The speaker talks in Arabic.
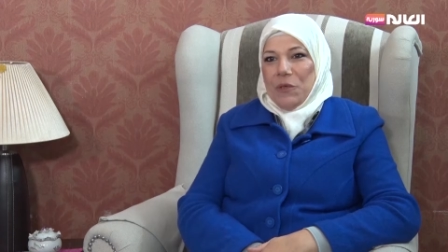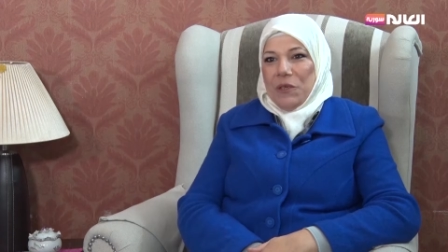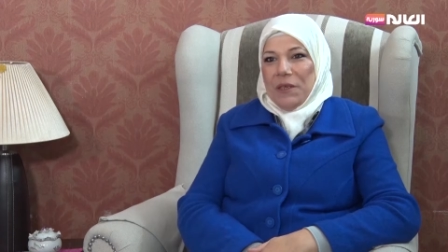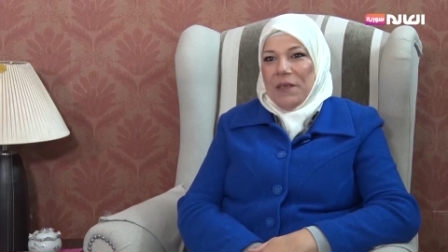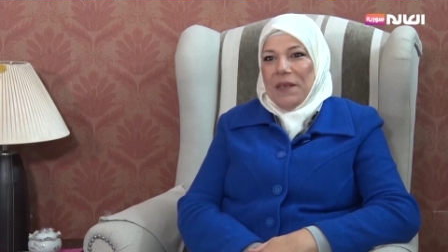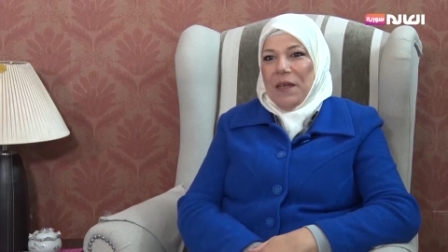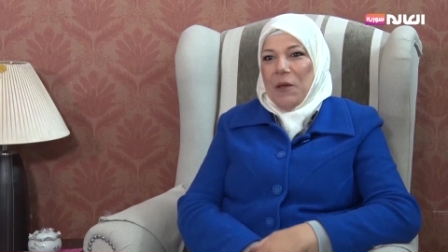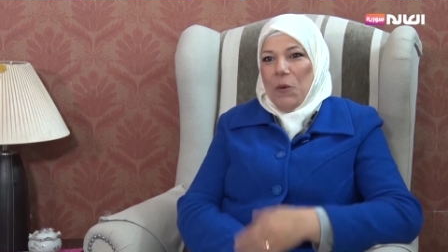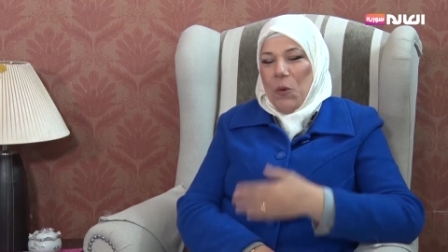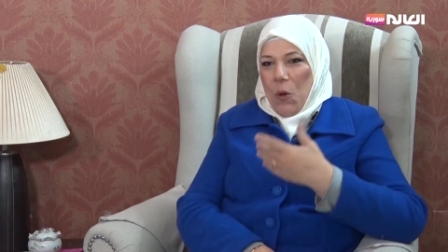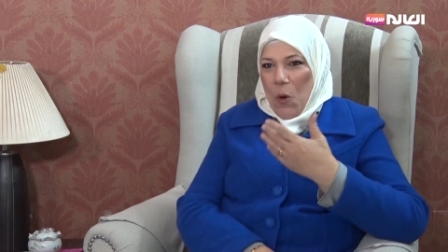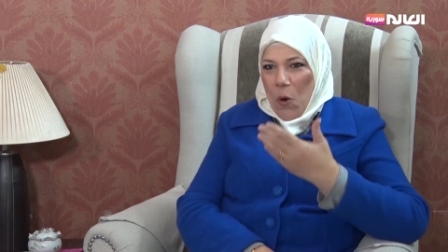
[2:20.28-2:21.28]
الشغل هيك
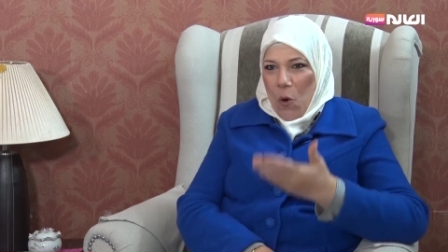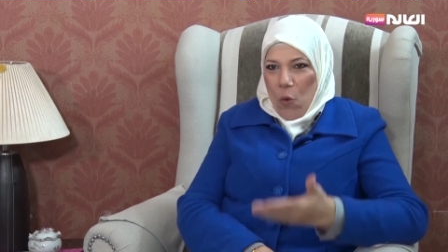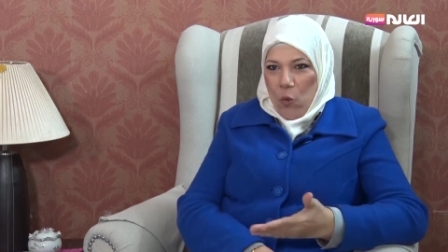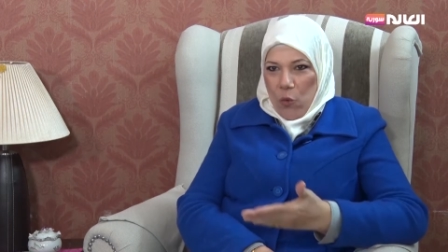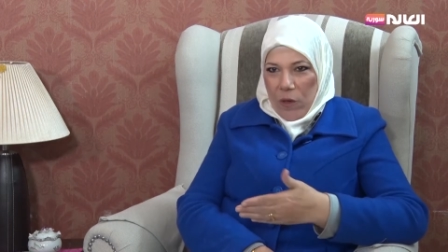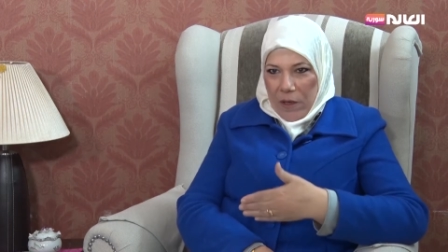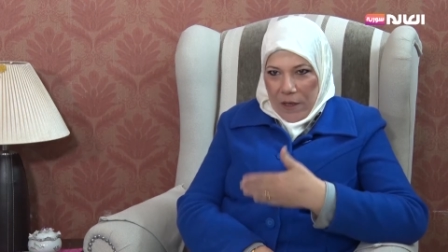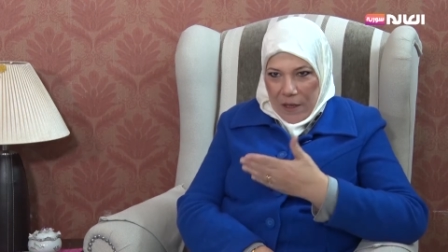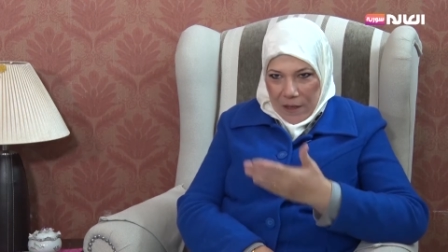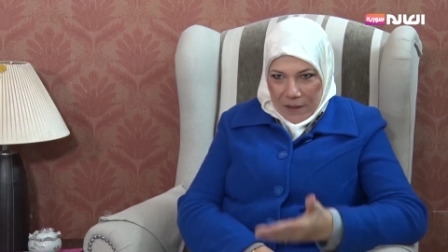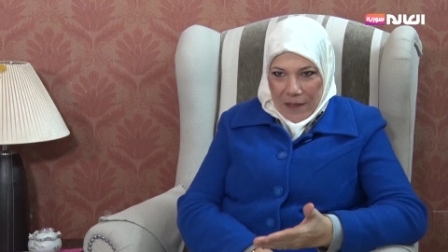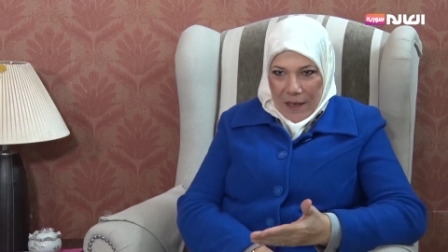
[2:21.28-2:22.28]

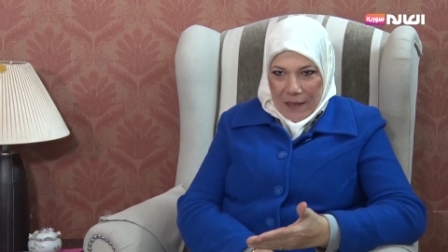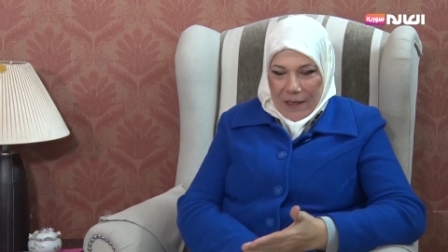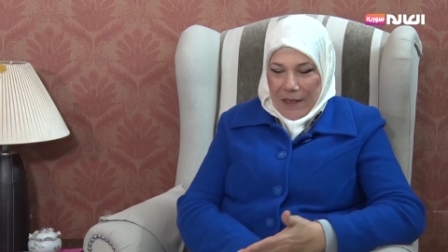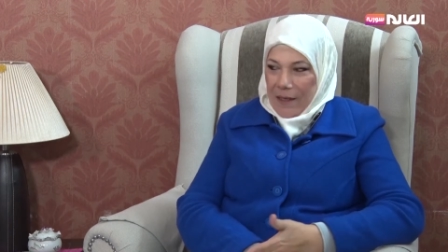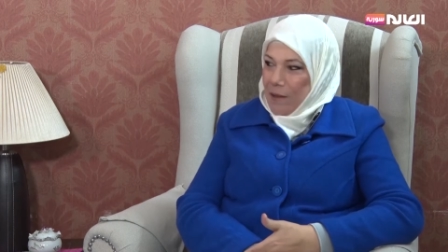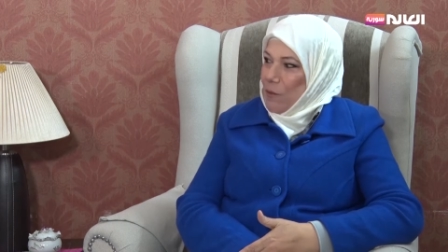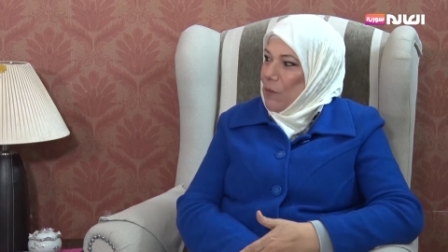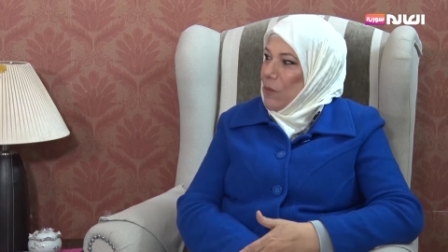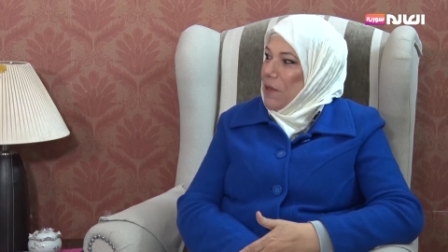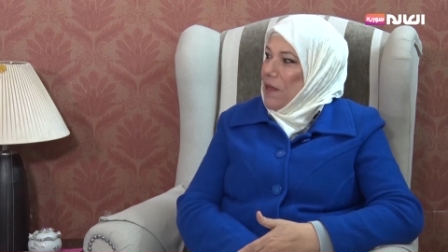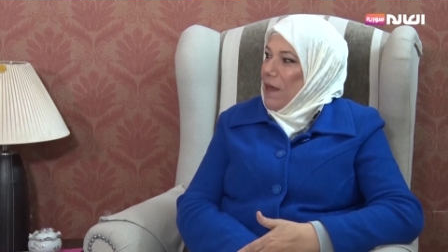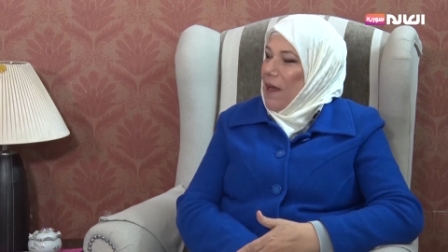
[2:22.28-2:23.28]
ويعني
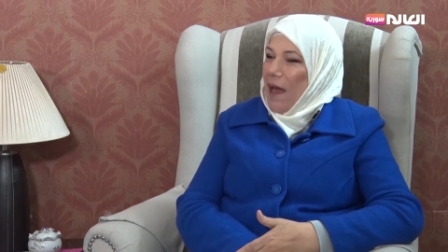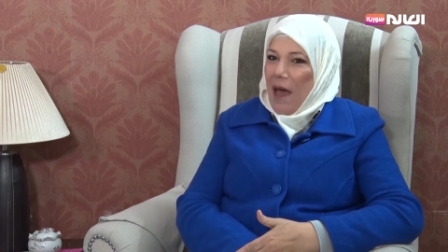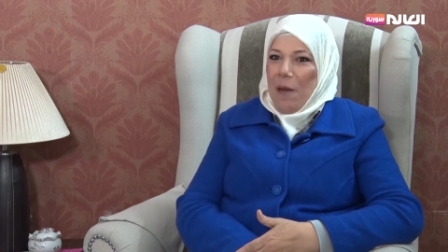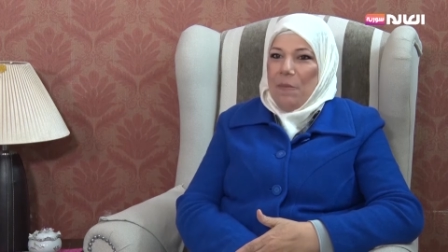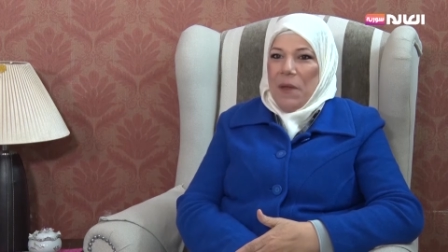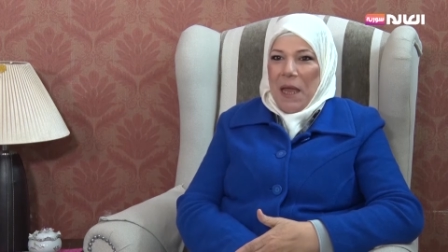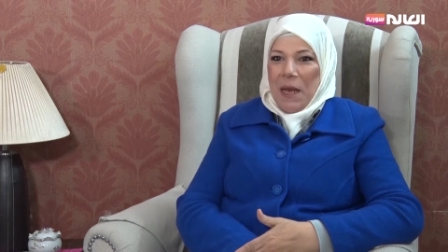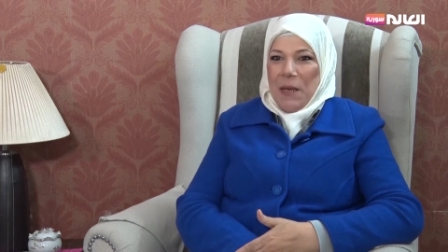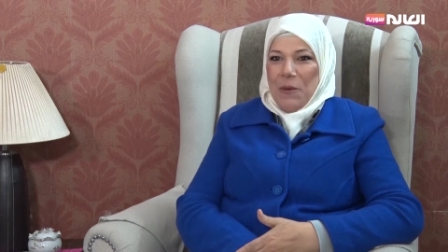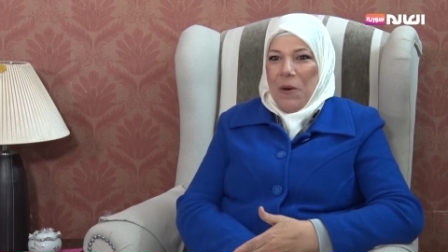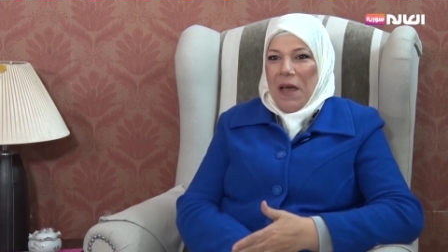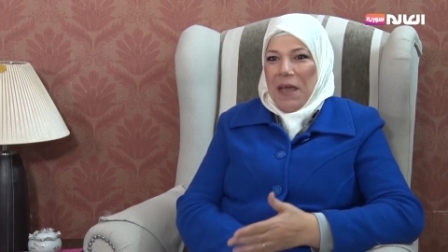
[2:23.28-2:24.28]
حابه
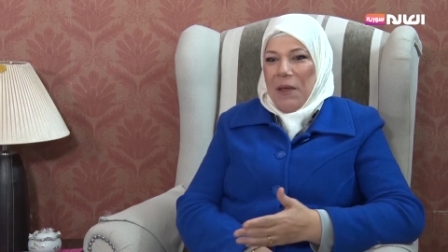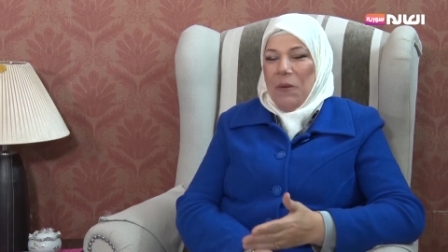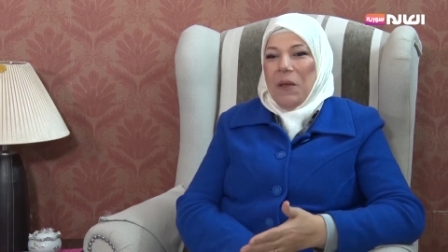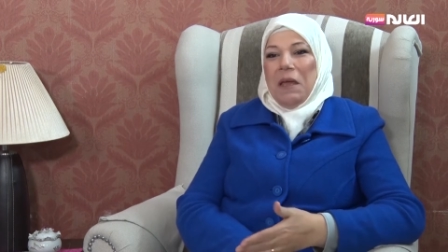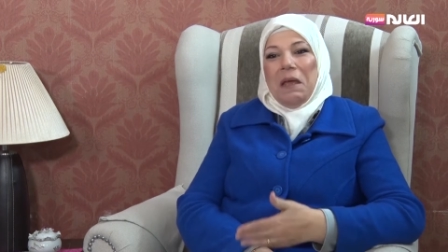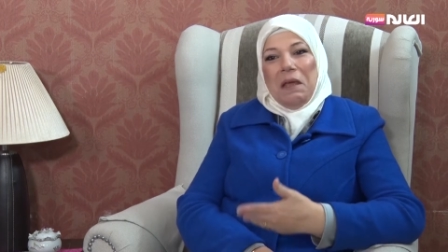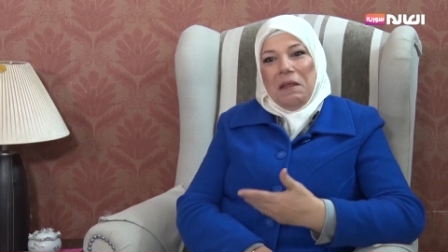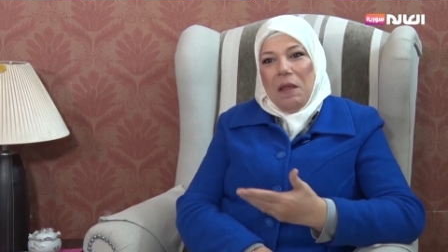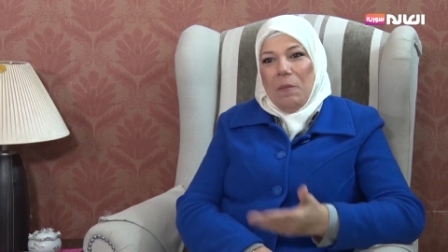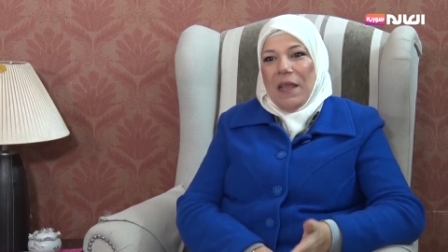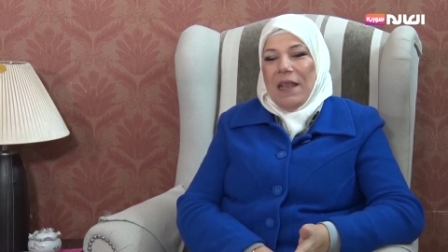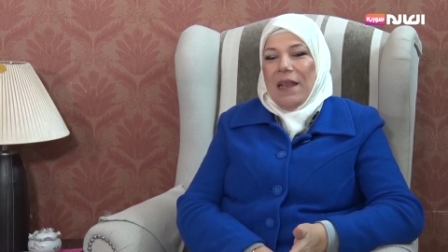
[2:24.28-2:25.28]
هالهوايه إيه،
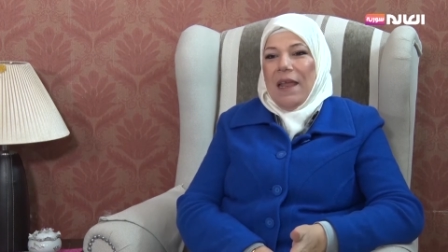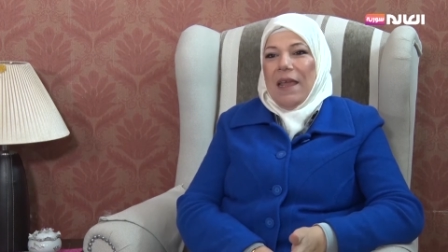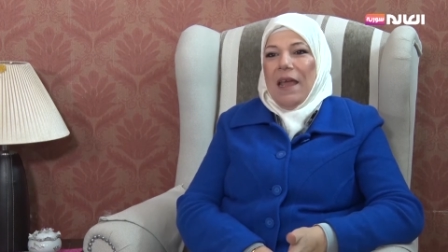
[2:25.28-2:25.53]
نميت لها